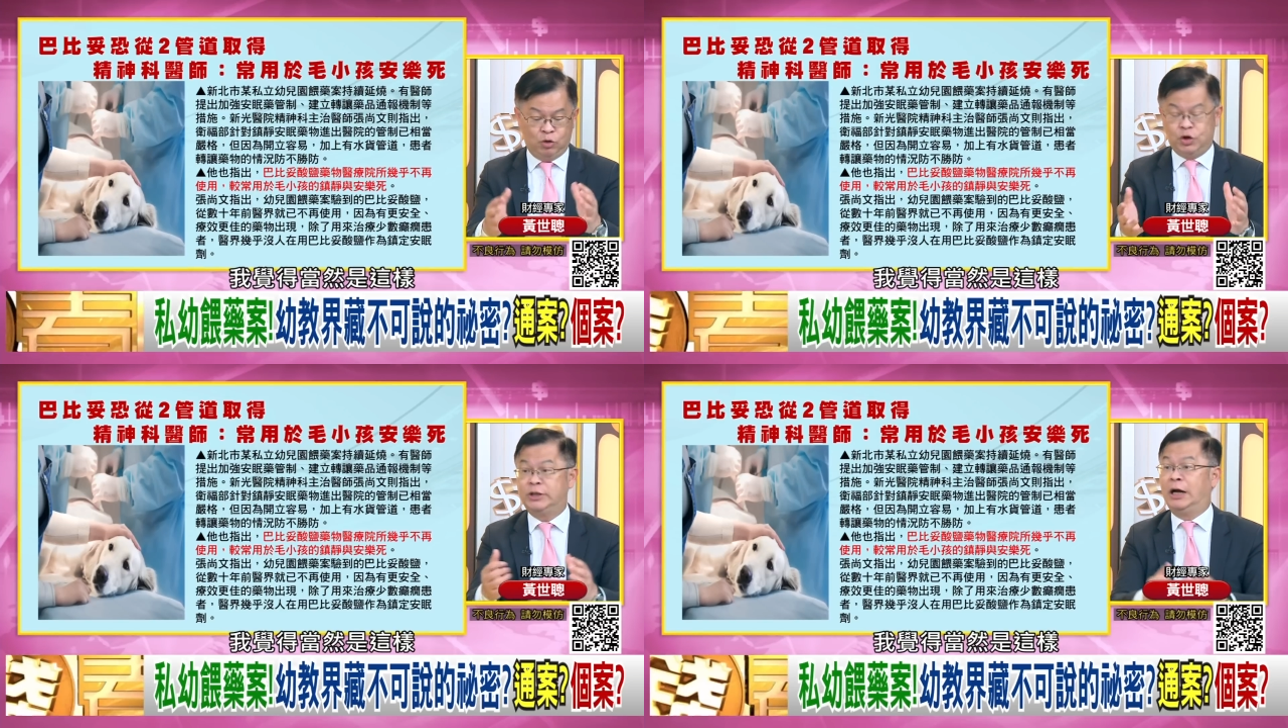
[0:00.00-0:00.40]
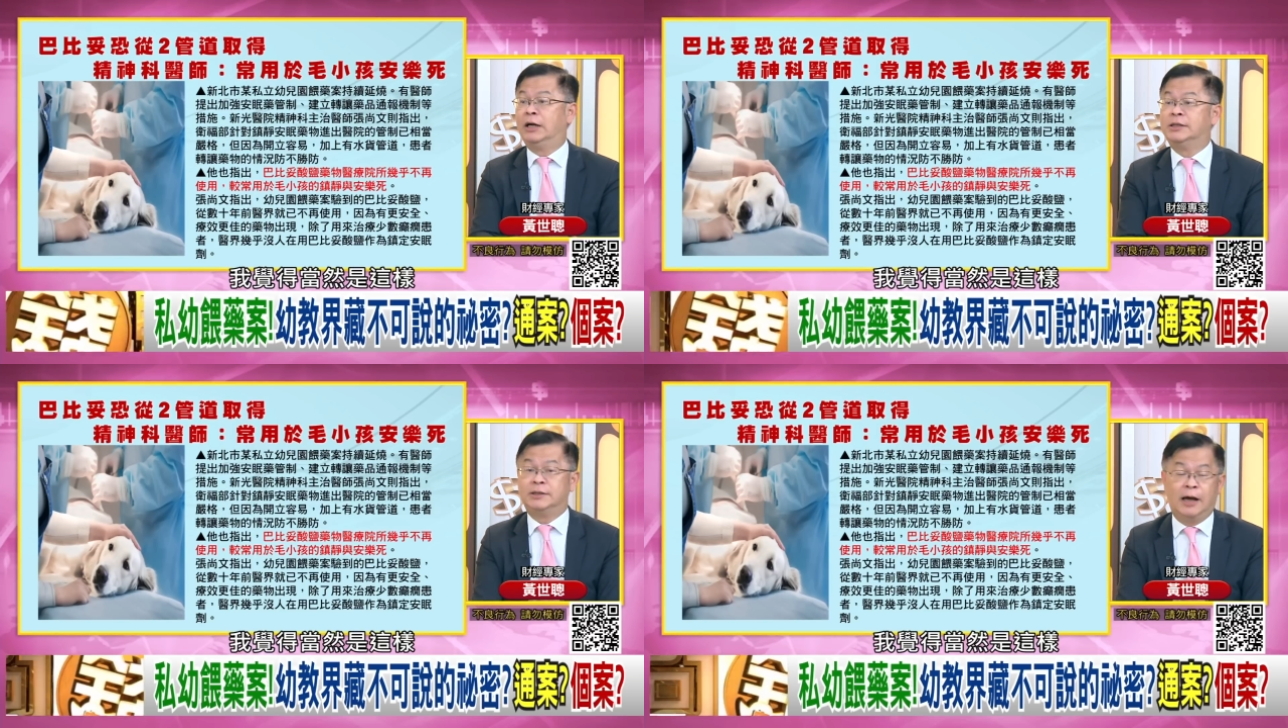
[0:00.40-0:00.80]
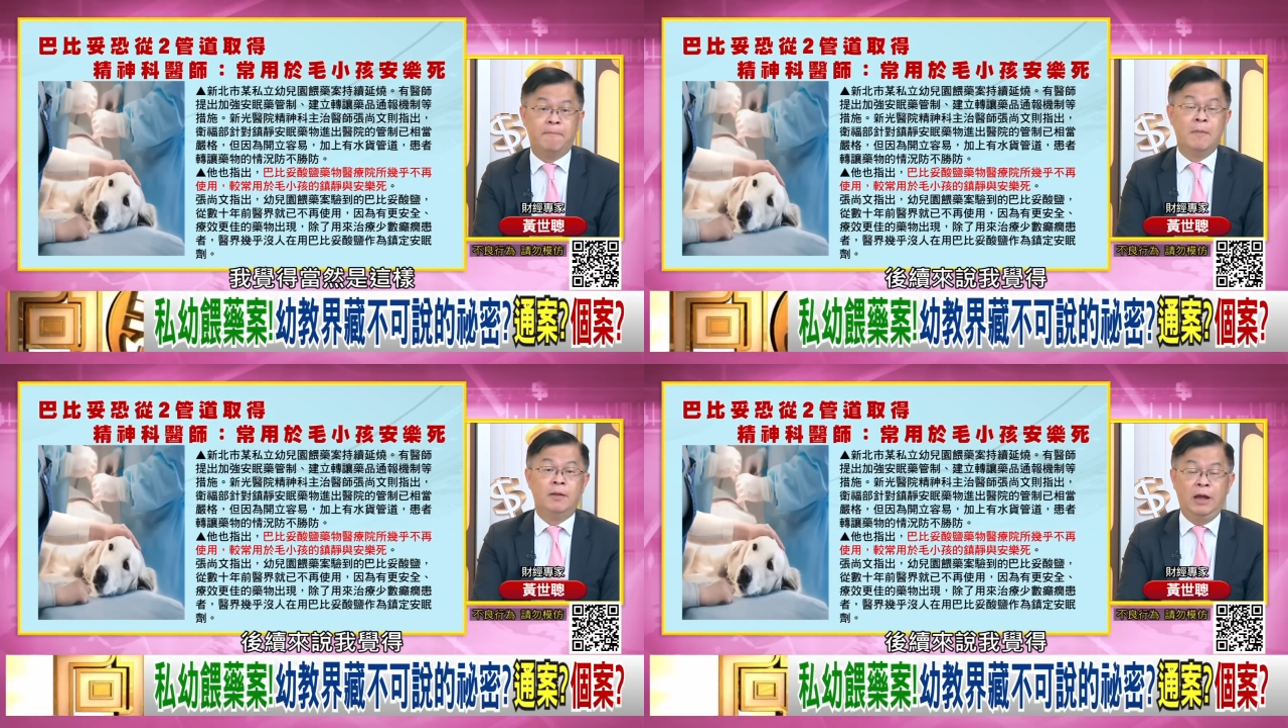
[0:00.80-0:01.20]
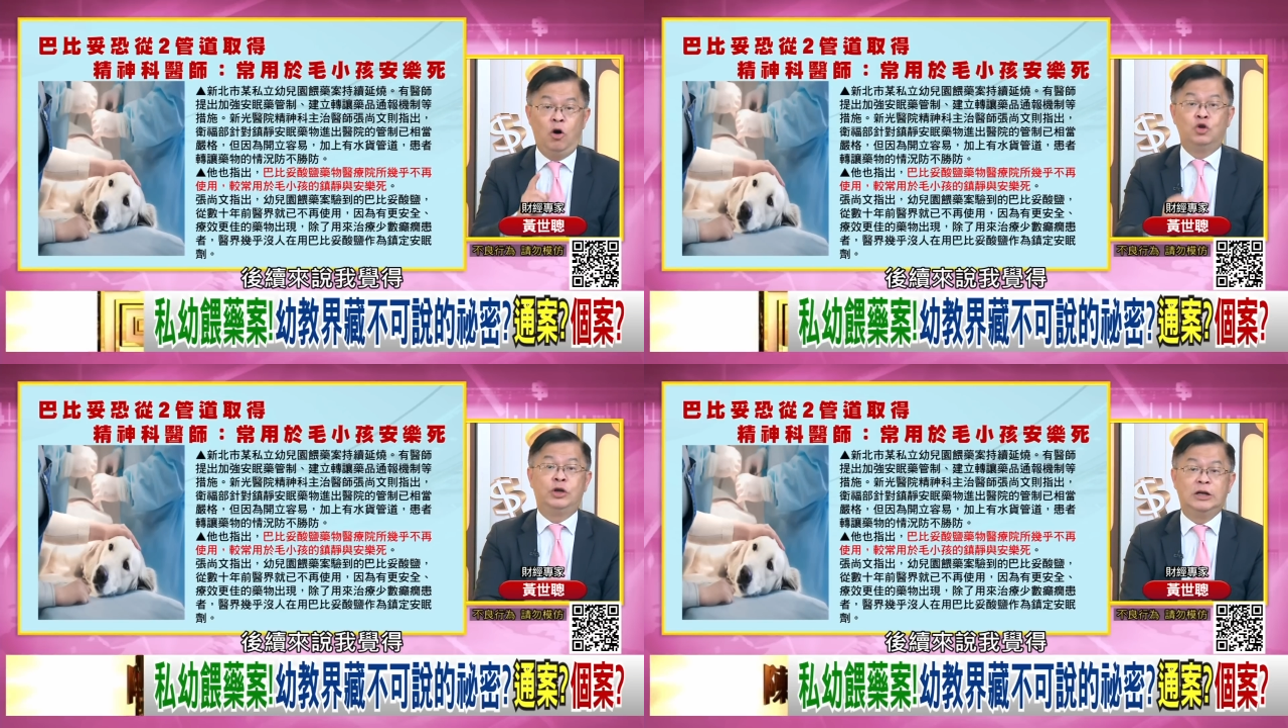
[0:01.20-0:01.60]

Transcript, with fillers: 我觉得当然是这样。那后续来